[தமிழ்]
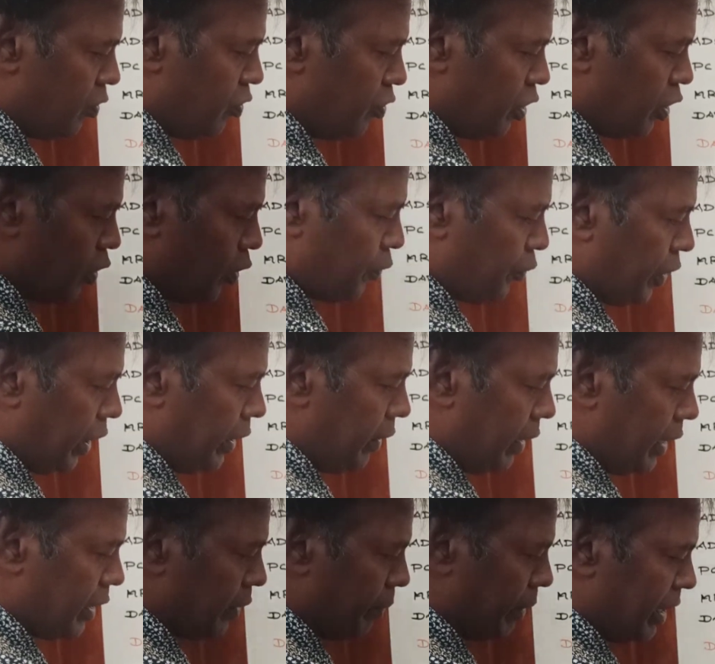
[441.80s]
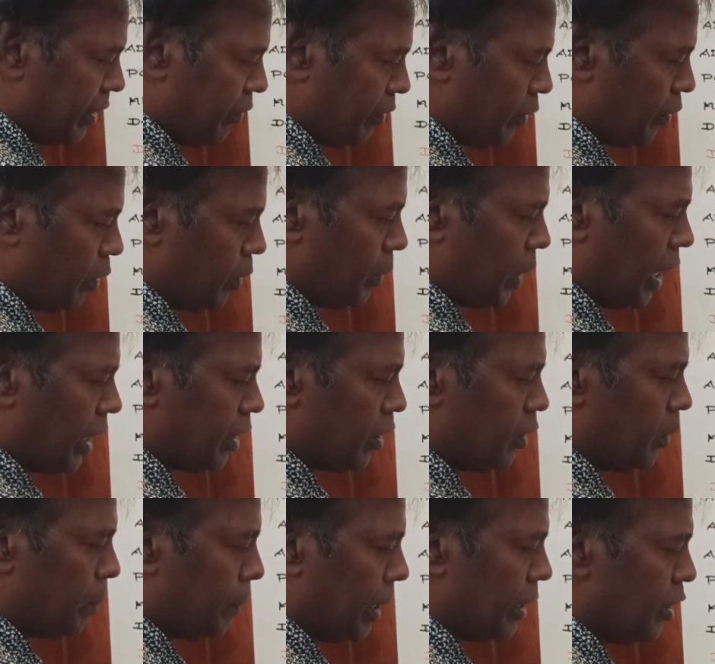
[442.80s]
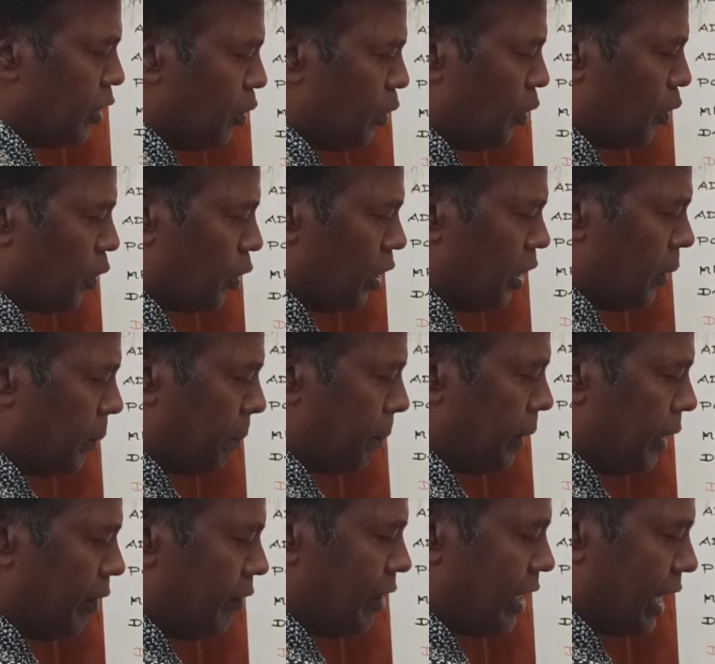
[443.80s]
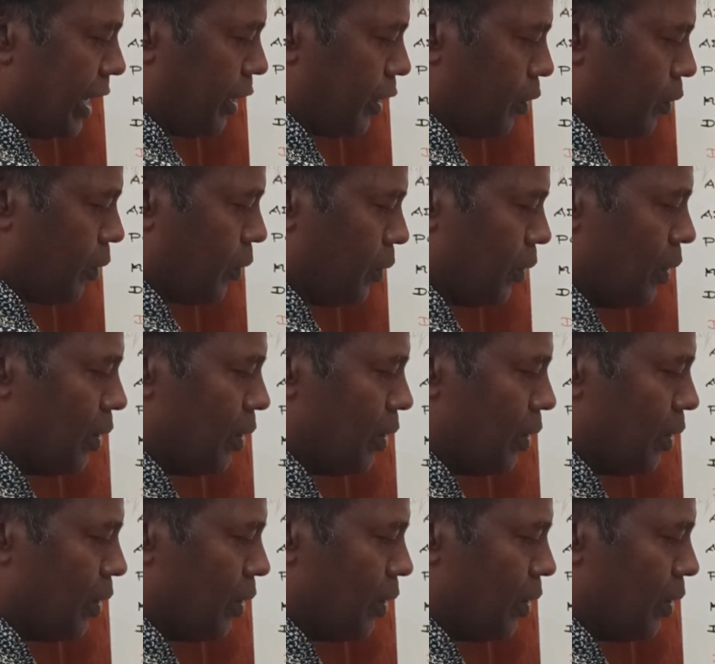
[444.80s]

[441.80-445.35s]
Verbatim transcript: ஜீரோ ஃபைவ் அந்த மாதிரி வரும் அதாவது பதினோரு பிவி கிடைக்கும்